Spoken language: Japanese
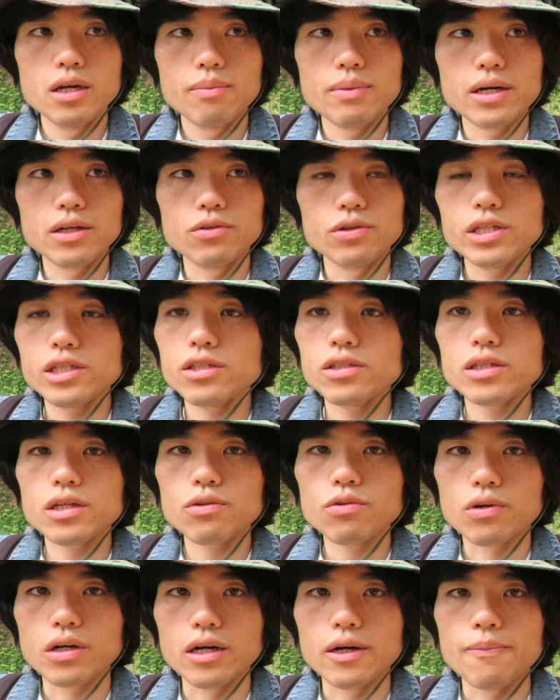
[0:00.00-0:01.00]
まあ、あのインスタ
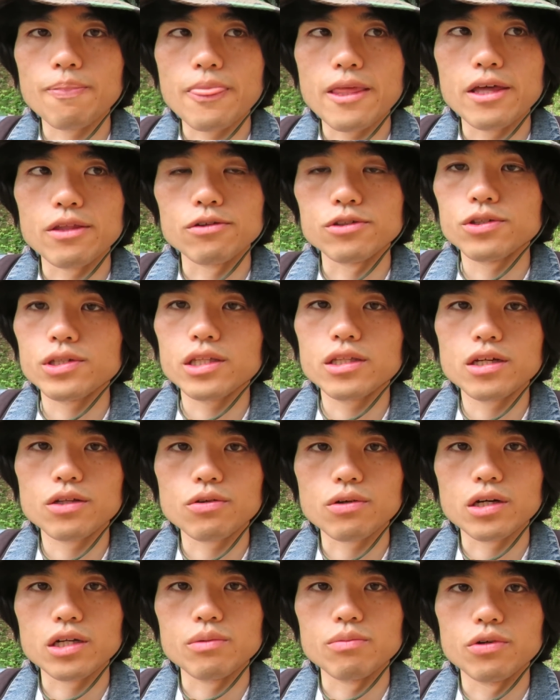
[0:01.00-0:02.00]
とか、えっと、ツイッター
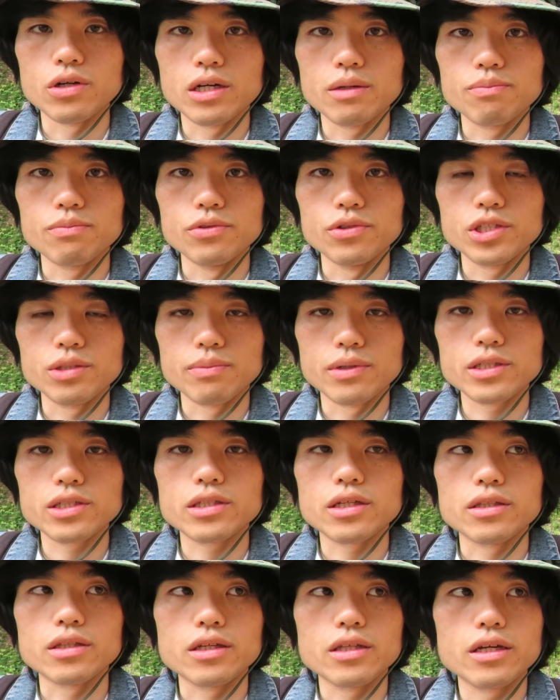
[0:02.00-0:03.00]
とかにもアップしまし
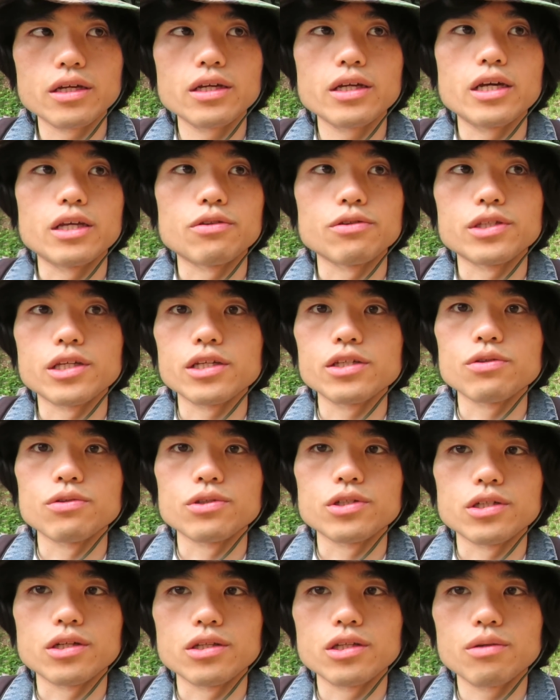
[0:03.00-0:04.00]
たんでね、えっと、ぜひそ
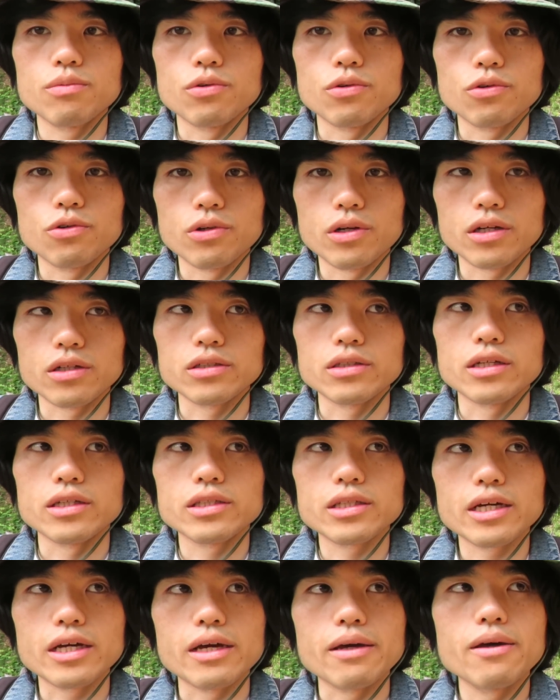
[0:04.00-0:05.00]
ちらでもご覧くだ
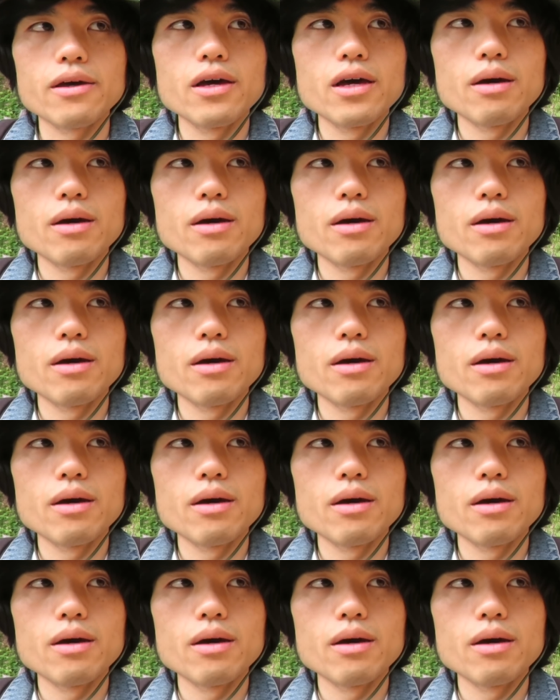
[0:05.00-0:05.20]
さい。